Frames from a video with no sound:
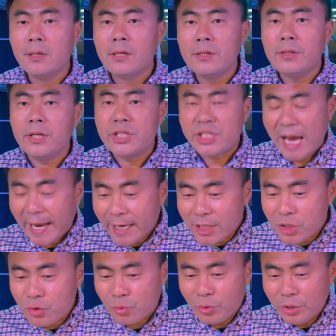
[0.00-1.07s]
那下一个
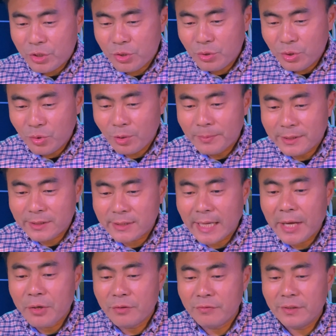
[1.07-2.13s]
主日就是我们
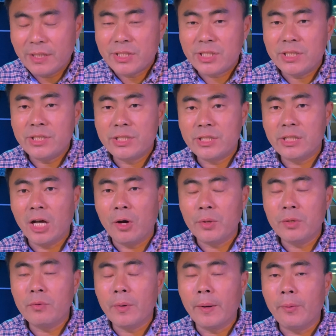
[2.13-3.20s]
三月份的禁食祈祷。
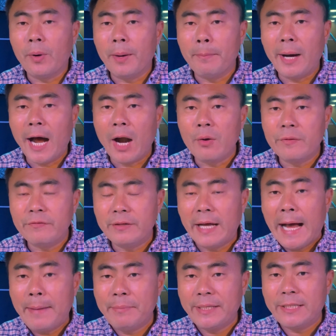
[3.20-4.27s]
因为我们二月份
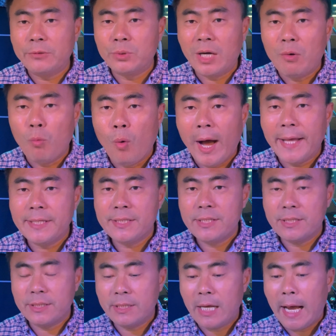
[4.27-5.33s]
安排的有点晚，
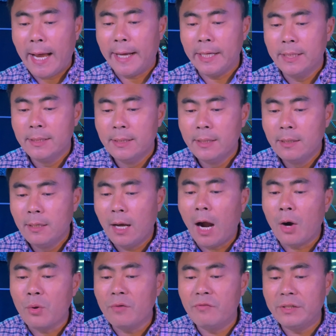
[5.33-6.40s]
是在
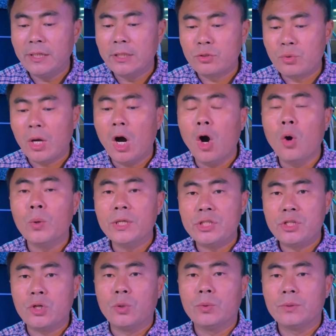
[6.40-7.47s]
二月份的最后一
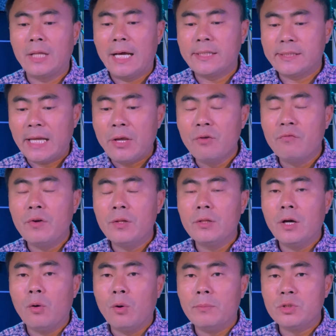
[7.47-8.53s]
周。那三月份
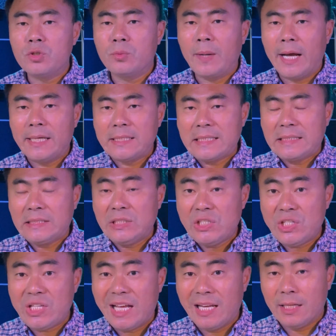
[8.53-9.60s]
呢，我们就把这个提
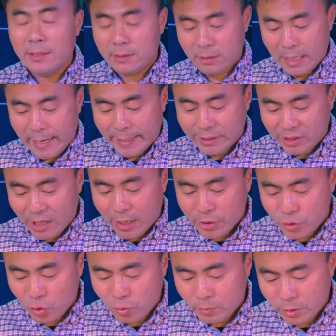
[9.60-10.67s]
前了，大概第二
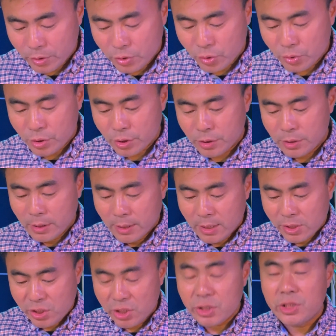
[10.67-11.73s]
周我们就是
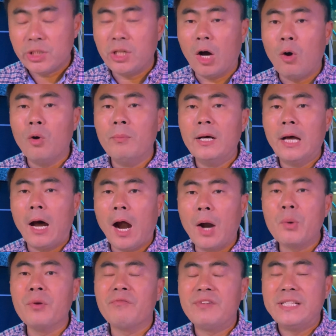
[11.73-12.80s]
禁食祈祷。我们
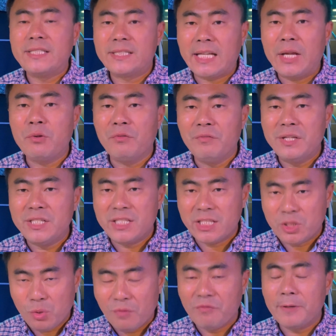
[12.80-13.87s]
二月份、三月份、
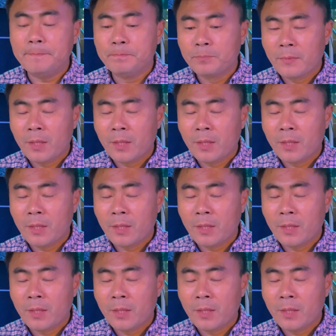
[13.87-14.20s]
四月份，